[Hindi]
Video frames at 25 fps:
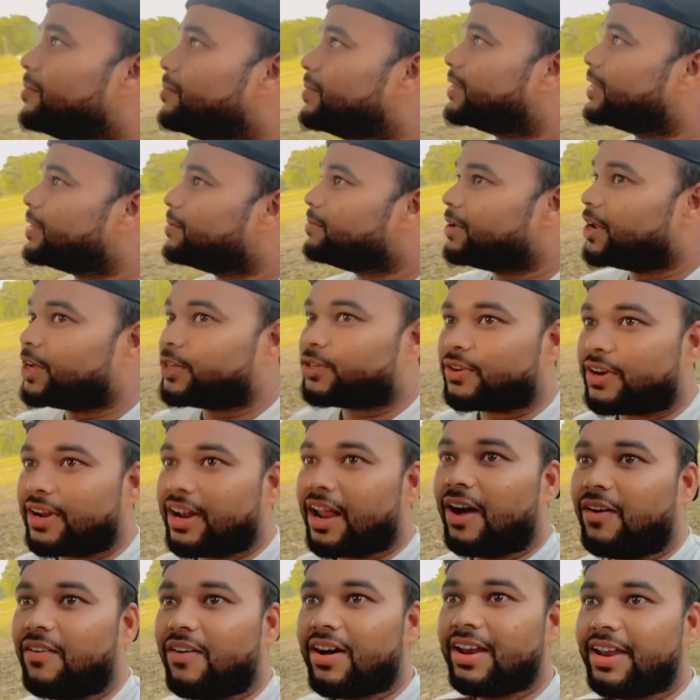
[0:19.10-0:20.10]
मतलब नेचुरल
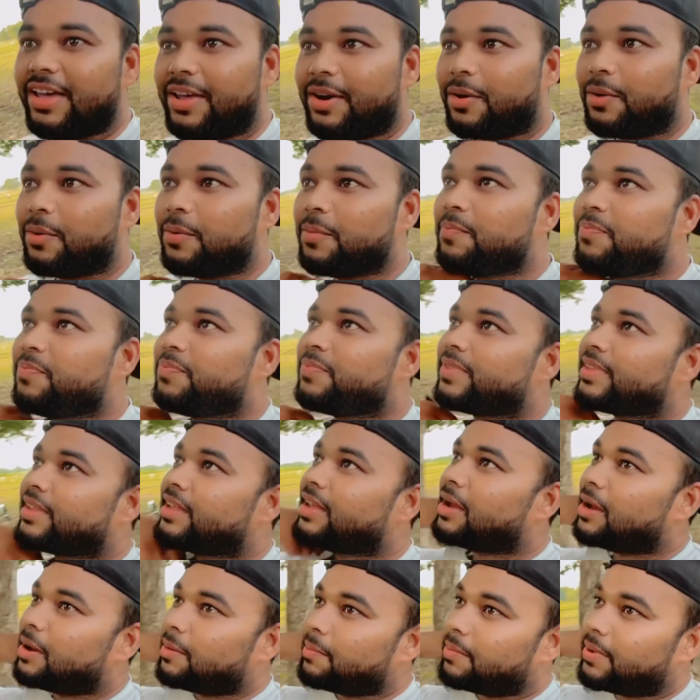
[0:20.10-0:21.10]
हवा ले रहा हूँ
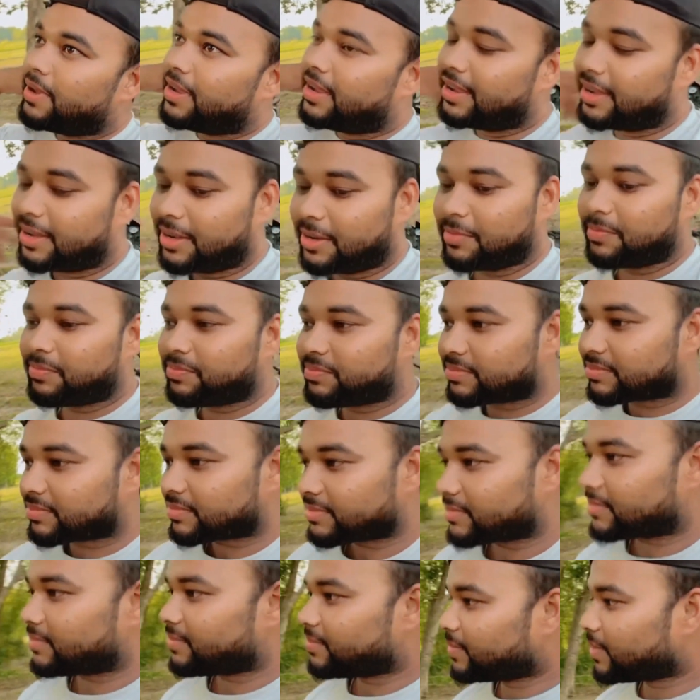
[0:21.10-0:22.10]
यहाँ
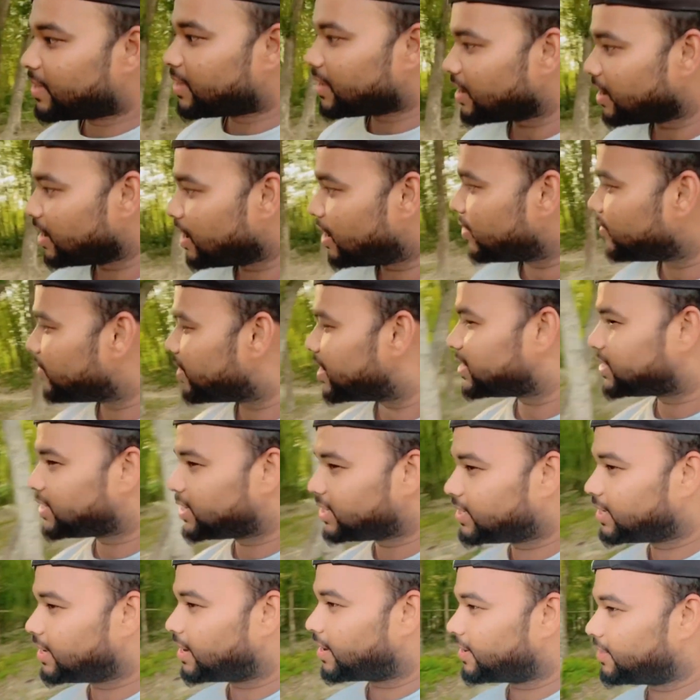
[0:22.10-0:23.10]
पे हवा अच्छी
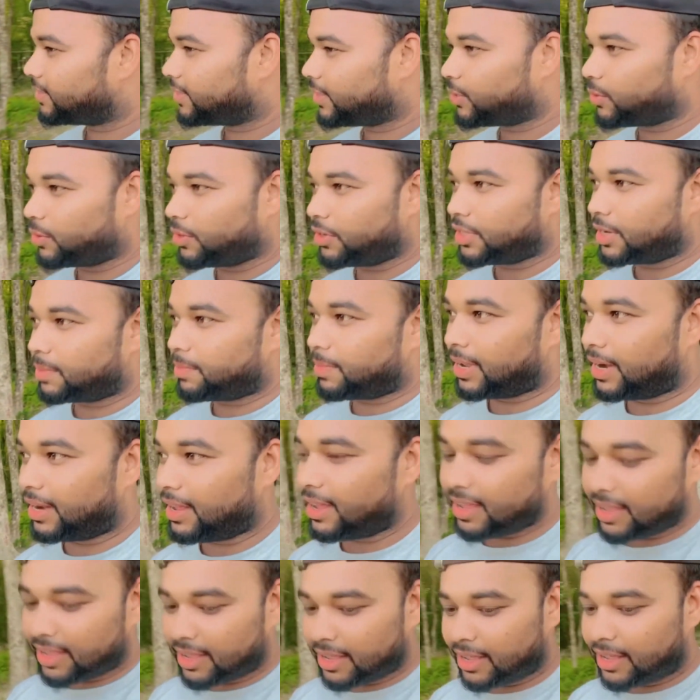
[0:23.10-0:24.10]
चल रही थी थोड़ी देर पहले
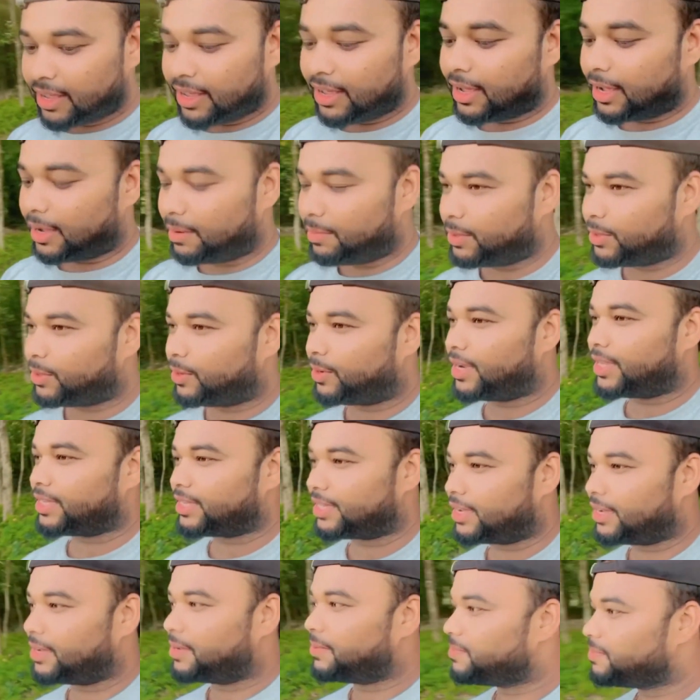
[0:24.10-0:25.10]
अभी थोड़ा
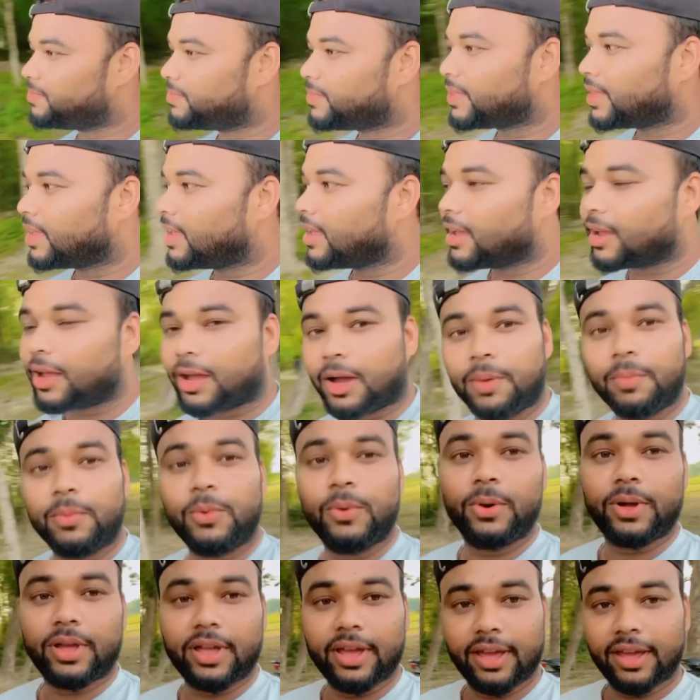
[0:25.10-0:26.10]
सा कम हो
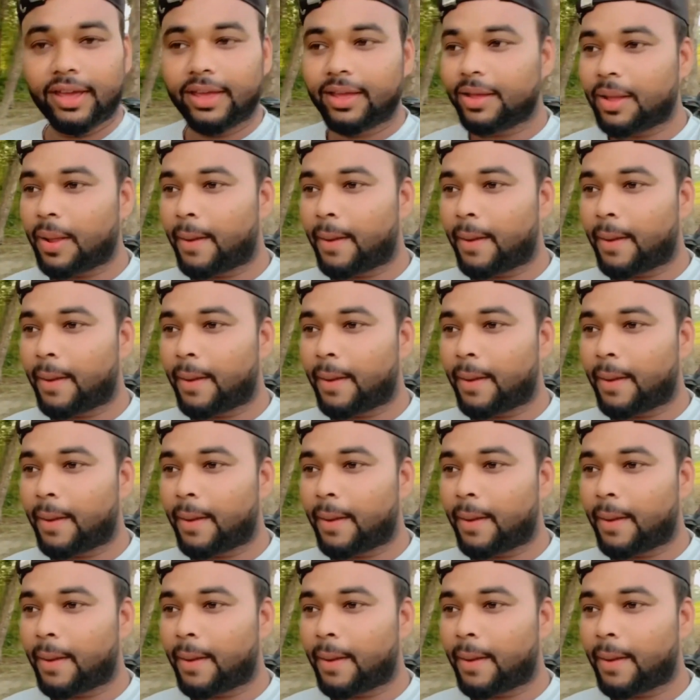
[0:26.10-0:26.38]
गया है